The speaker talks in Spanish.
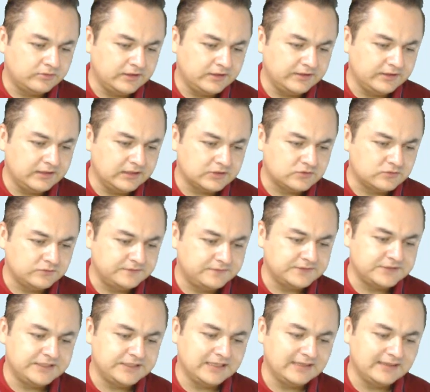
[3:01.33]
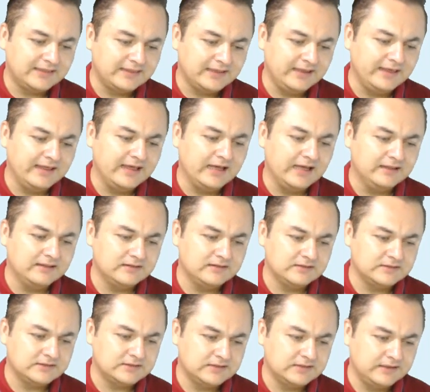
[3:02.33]
tiene la suficiente edad,
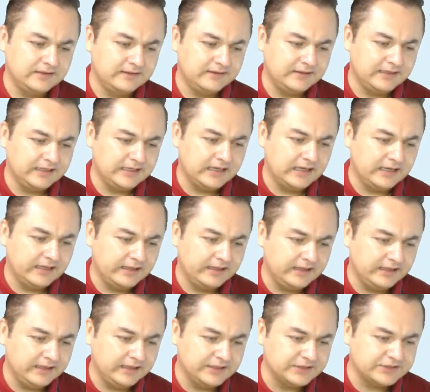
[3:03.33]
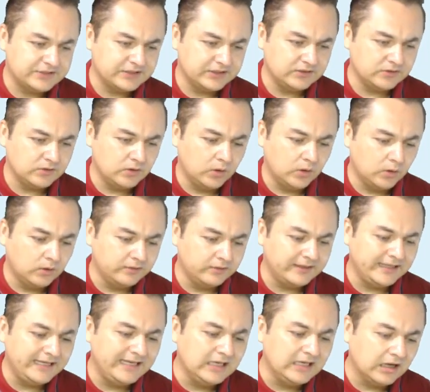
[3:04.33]
se diría, he isn't old
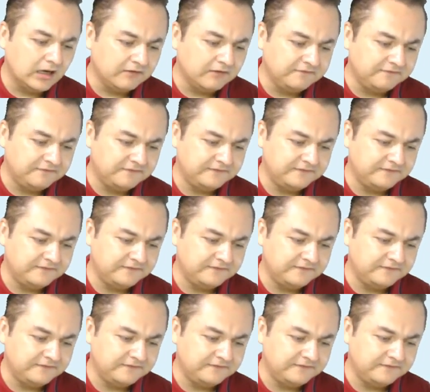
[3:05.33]
enough.